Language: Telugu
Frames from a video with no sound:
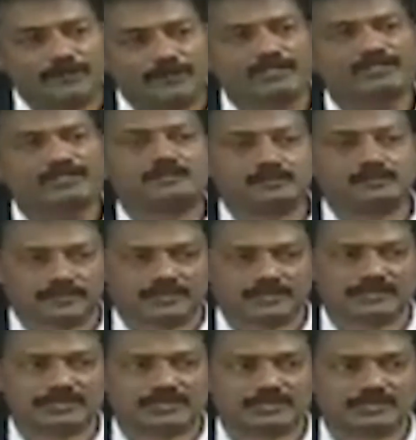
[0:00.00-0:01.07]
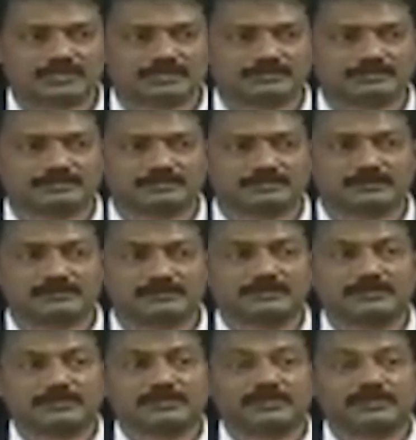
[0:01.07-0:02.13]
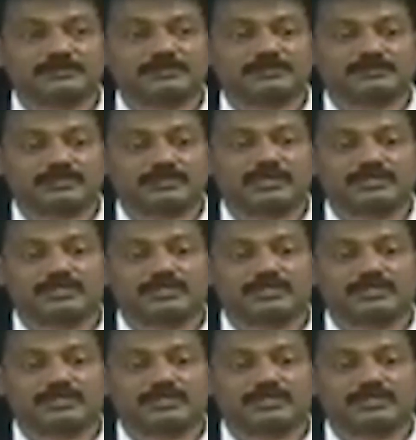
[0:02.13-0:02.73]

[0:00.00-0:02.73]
ఫెయిత్ని ఫోకస్ చేస్తారు ఒక